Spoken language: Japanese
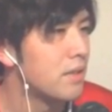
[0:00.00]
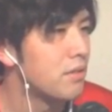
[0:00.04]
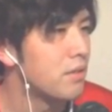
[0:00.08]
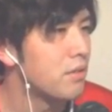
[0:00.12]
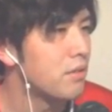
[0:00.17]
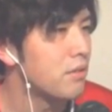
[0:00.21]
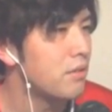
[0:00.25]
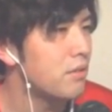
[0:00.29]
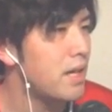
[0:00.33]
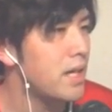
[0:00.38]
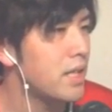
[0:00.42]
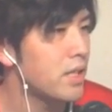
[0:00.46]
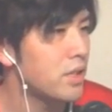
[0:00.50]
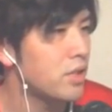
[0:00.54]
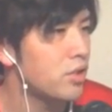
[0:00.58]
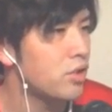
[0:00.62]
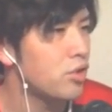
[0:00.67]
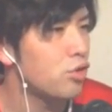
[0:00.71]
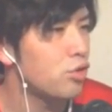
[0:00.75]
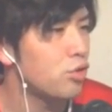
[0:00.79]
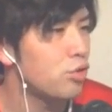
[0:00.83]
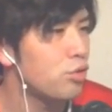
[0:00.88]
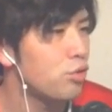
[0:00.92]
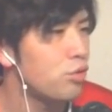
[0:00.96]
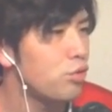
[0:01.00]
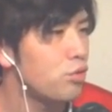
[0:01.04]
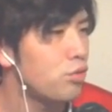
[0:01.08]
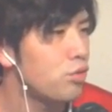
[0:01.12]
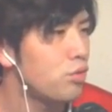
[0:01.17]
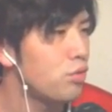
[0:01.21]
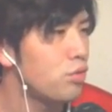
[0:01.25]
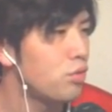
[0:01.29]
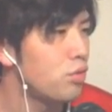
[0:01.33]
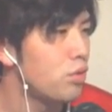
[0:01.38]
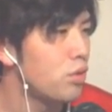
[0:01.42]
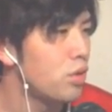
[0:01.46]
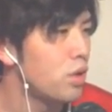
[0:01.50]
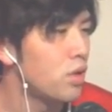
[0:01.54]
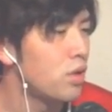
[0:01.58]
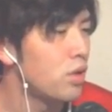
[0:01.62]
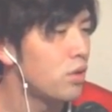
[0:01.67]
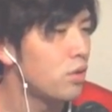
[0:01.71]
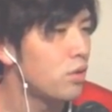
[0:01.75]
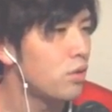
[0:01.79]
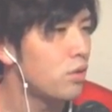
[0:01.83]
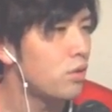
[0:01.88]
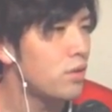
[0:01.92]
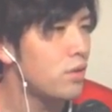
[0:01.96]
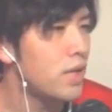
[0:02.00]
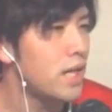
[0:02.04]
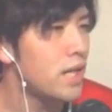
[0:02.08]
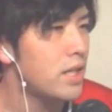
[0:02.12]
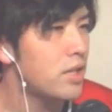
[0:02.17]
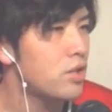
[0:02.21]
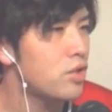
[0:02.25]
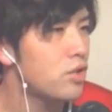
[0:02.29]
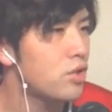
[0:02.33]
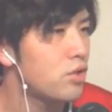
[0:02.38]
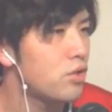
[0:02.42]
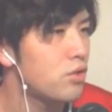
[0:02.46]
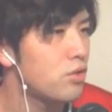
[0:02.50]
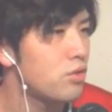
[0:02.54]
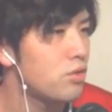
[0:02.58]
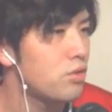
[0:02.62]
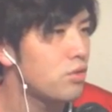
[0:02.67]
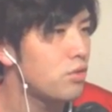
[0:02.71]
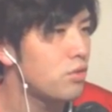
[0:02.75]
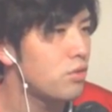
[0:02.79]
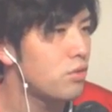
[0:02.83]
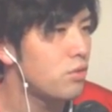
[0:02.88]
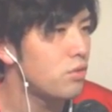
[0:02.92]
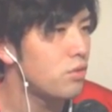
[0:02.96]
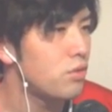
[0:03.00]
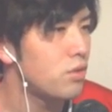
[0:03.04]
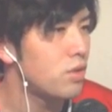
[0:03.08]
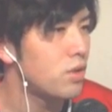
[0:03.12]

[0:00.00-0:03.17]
フレッシュフレッシュ